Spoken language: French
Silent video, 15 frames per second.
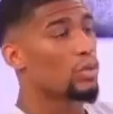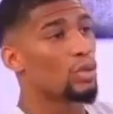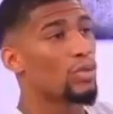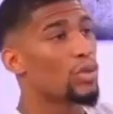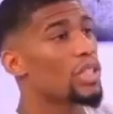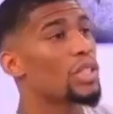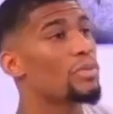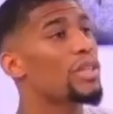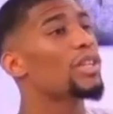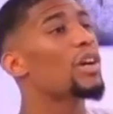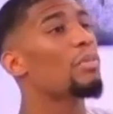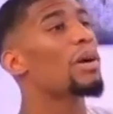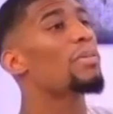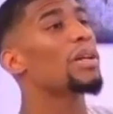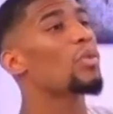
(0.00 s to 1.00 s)
Donc tu veux que je
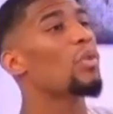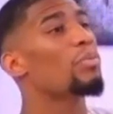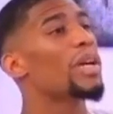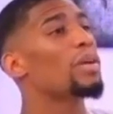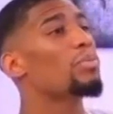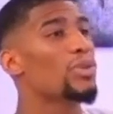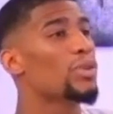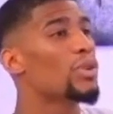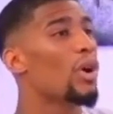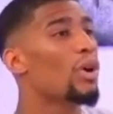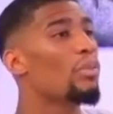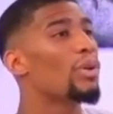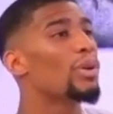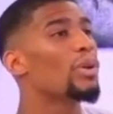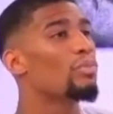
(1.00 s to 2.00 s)
t'explique comment elle m'a trompé avec
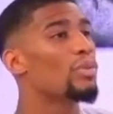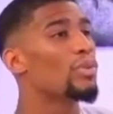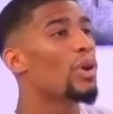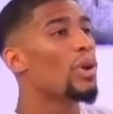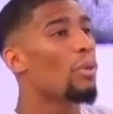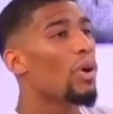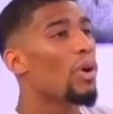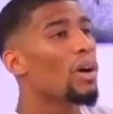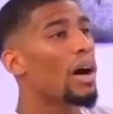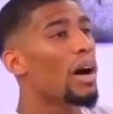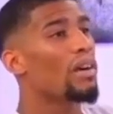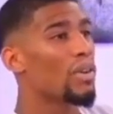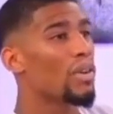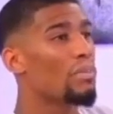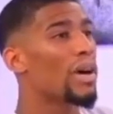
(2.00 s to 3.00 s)
plusieurs hommes pendant plusieurs
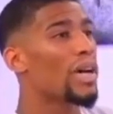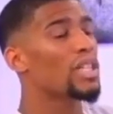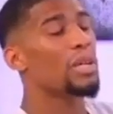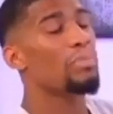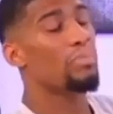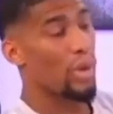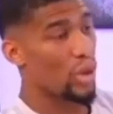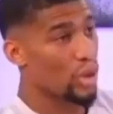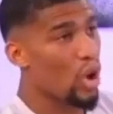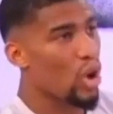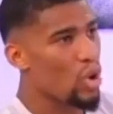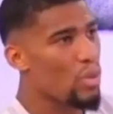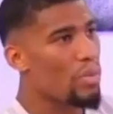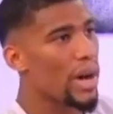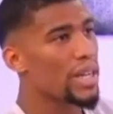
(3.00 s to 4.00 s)
mois, avant le mariage et
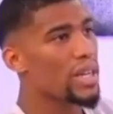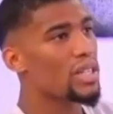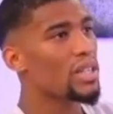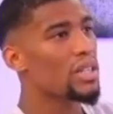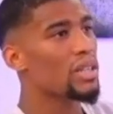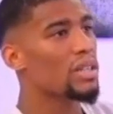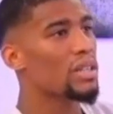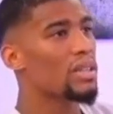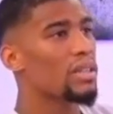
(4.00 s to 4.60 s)
pendant le mariage